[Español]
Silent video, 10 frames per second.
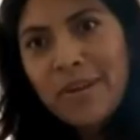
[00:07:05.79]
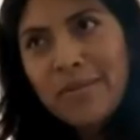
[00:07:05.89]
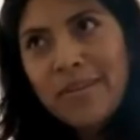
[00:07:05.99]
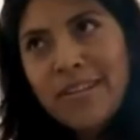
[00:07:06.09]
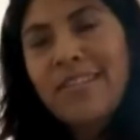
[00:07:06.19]

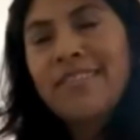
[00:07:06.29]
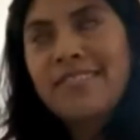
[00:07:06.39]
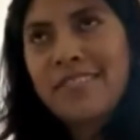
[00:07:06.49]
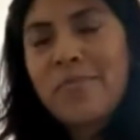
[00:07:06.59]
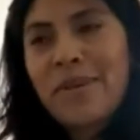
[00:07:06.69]
Pablo, el
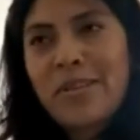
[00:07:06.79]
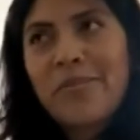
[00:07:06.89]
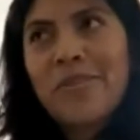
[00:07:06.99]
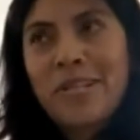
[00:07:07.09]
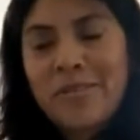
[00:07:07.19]

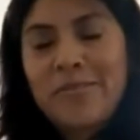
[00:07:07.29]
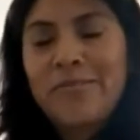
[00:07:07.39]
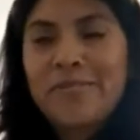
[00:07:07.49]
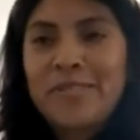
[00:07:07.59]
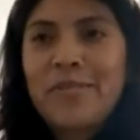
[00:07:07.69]
llamado del
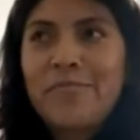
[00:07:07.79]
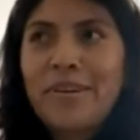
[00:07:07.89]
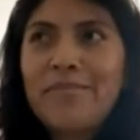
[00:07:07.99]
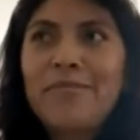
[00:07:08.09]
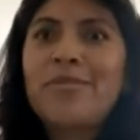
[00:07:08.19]
ayuno de San Pablo,